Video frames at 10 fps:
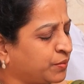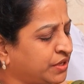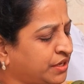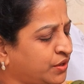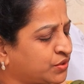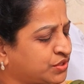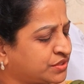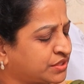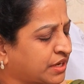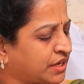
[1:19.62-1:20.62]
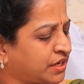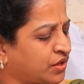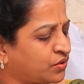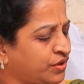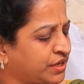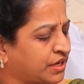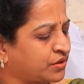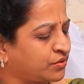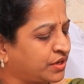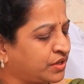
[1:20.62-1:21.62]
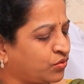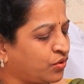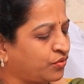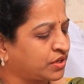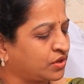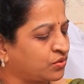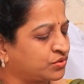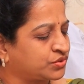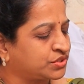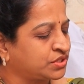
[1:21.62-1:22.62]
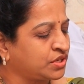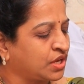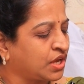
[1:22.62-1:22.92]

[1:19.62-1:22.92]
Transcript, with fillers: పీరియడ్ వచ్చిన సెకండ్ డేలో ఇక్కడ నుండి ఓవరీలో నుంచి